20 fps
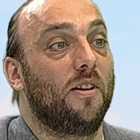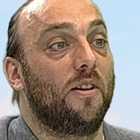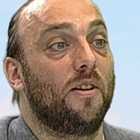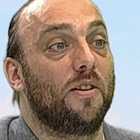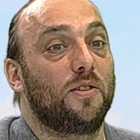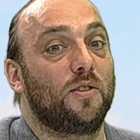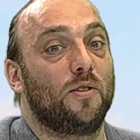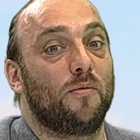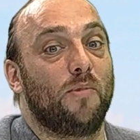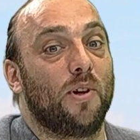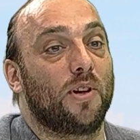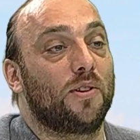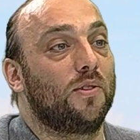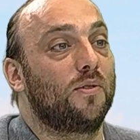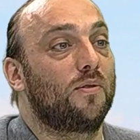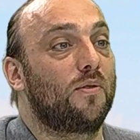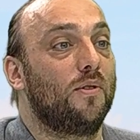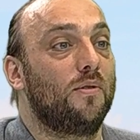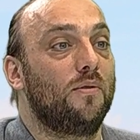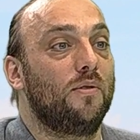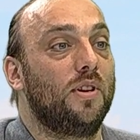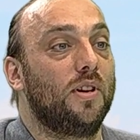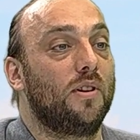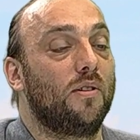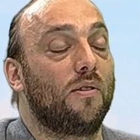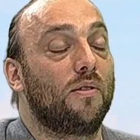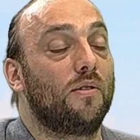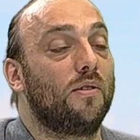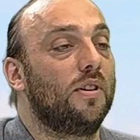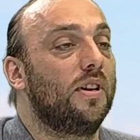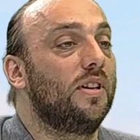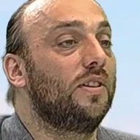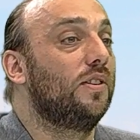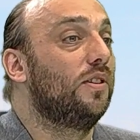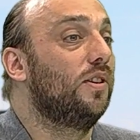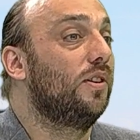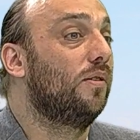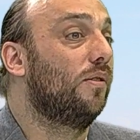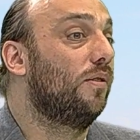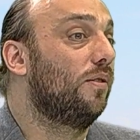c'est une personne connue des Grands Lyonnaises et
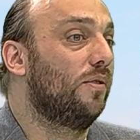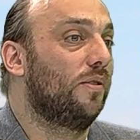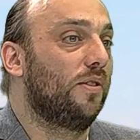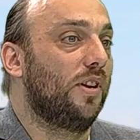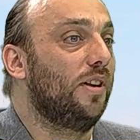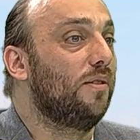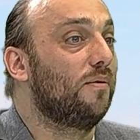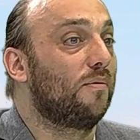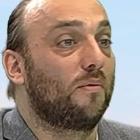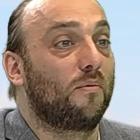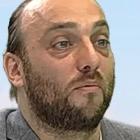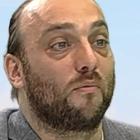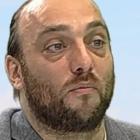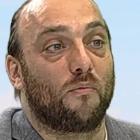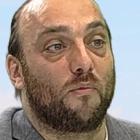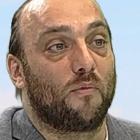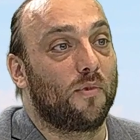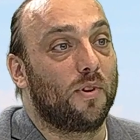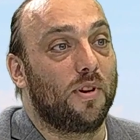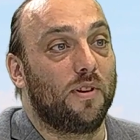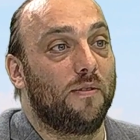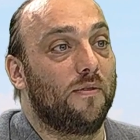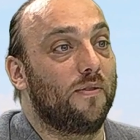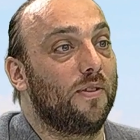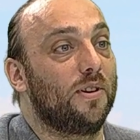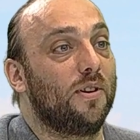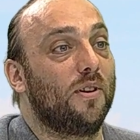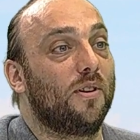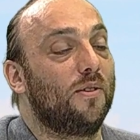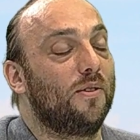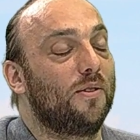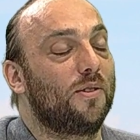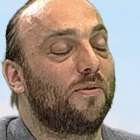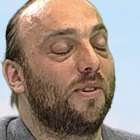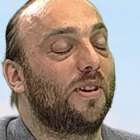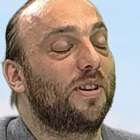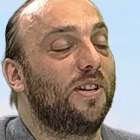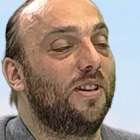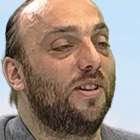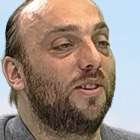des Grands Lyonnais. il fait le
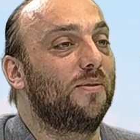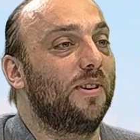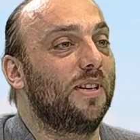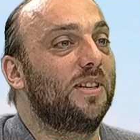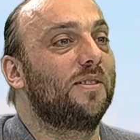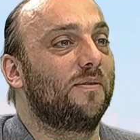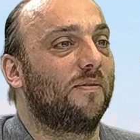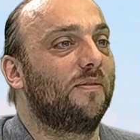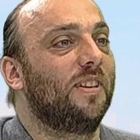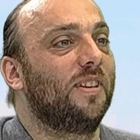choix qu'il souhaite.